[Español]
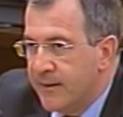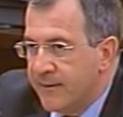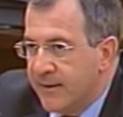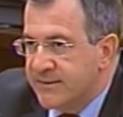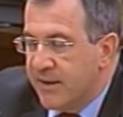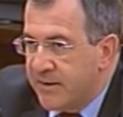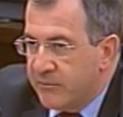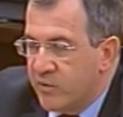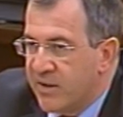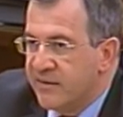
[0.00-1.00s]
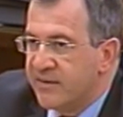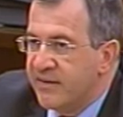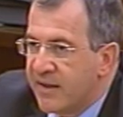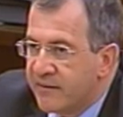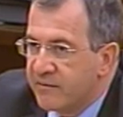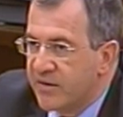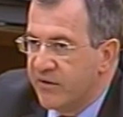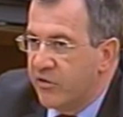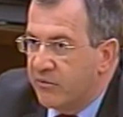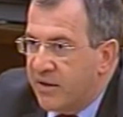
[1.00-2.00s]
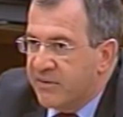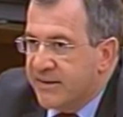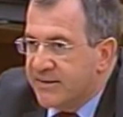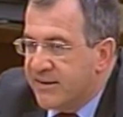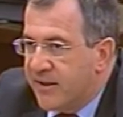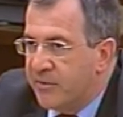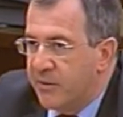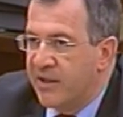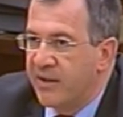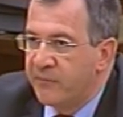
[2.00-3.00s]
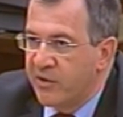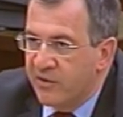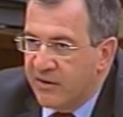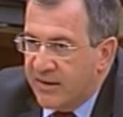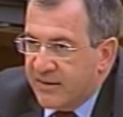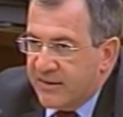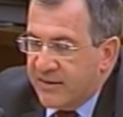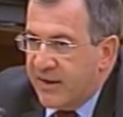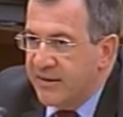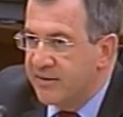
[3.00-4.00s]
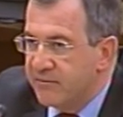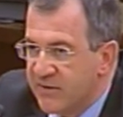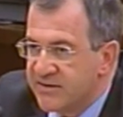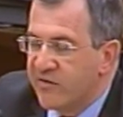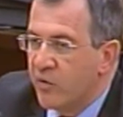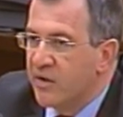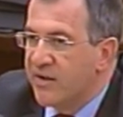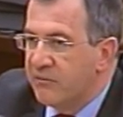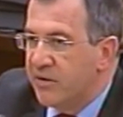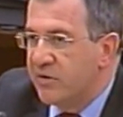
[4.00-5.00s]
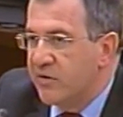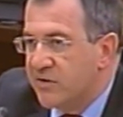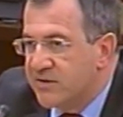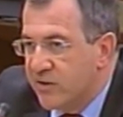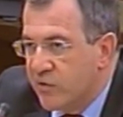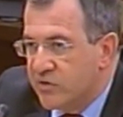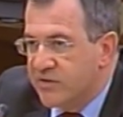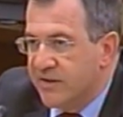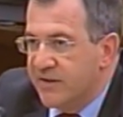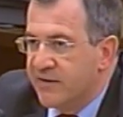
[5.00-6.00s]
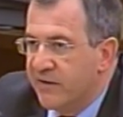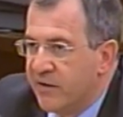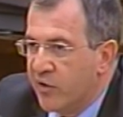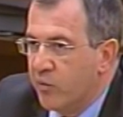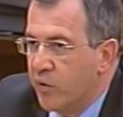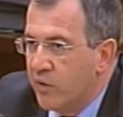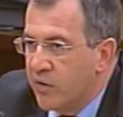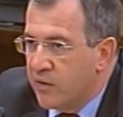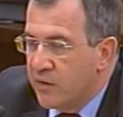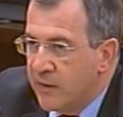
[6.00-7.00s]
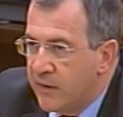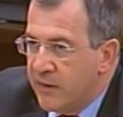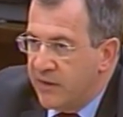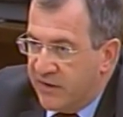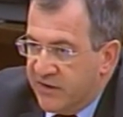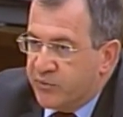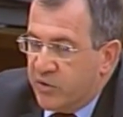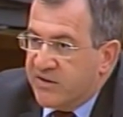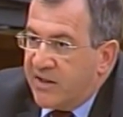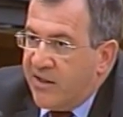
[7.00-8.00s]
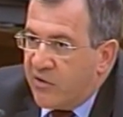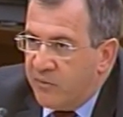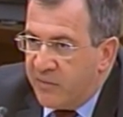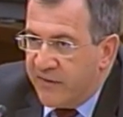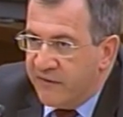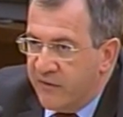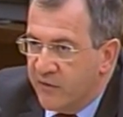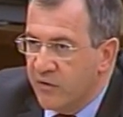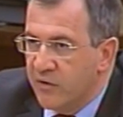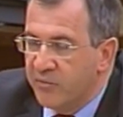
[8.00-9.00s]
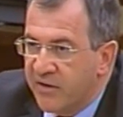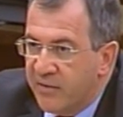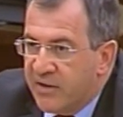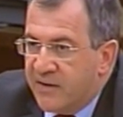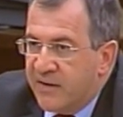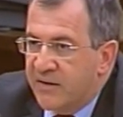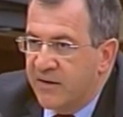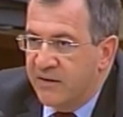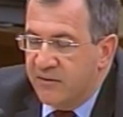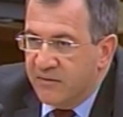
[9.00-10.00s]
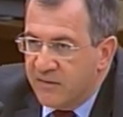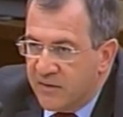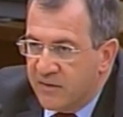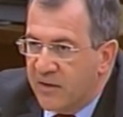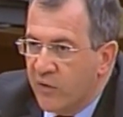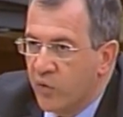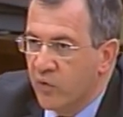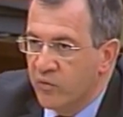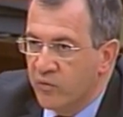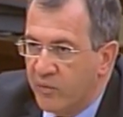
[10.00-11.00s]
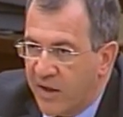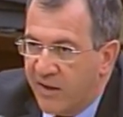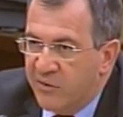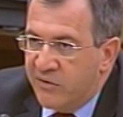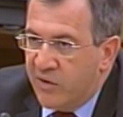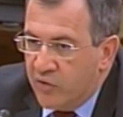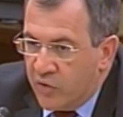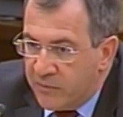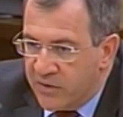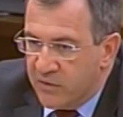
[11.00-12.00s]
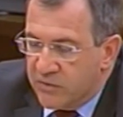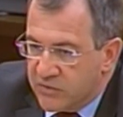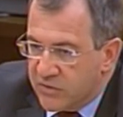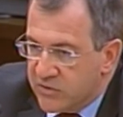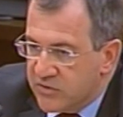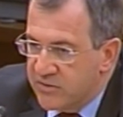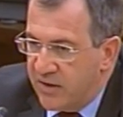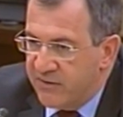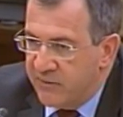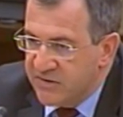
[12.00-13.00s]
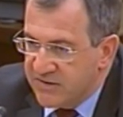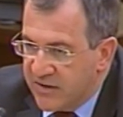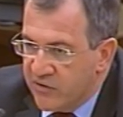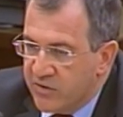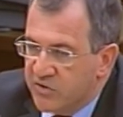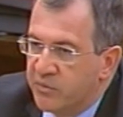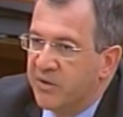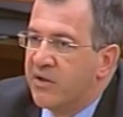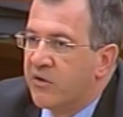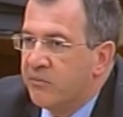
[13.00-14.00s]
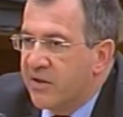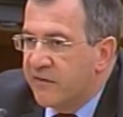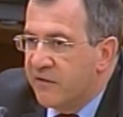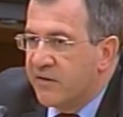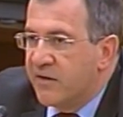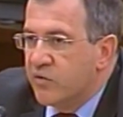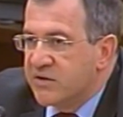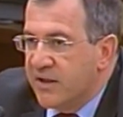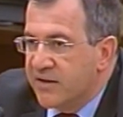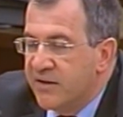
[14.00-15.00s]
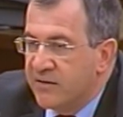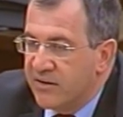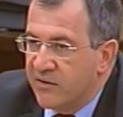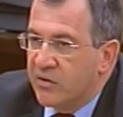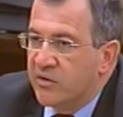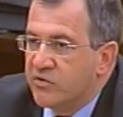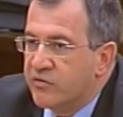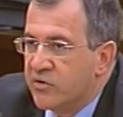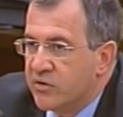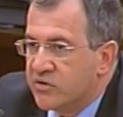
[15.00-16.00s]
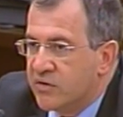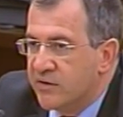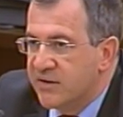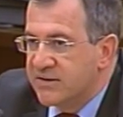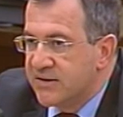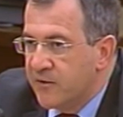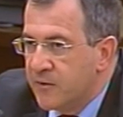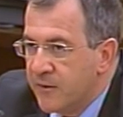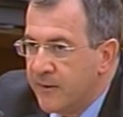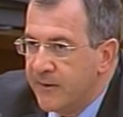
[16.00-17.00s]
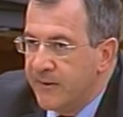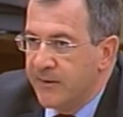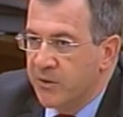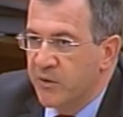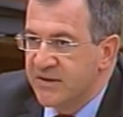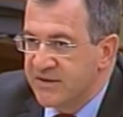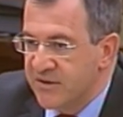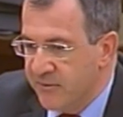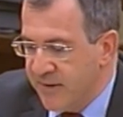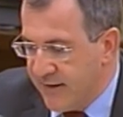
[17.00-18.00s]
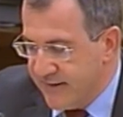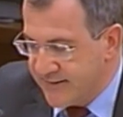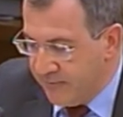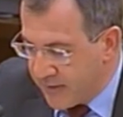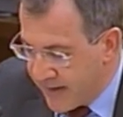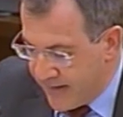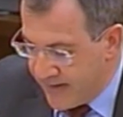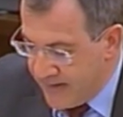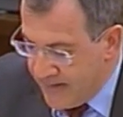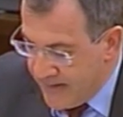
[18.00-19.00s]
de la Sareb, una entidad que formalmente será privada, pero en la que hay más de 50.000 millones de euros de, dinero público, y después de que haya comparecido previamente en, algún parlamento autonómico. Nosotros habríamos deseado que su primera comparecencia fuese aquí, dado que los fondos son del Estado, y que hubiese sido más temprana.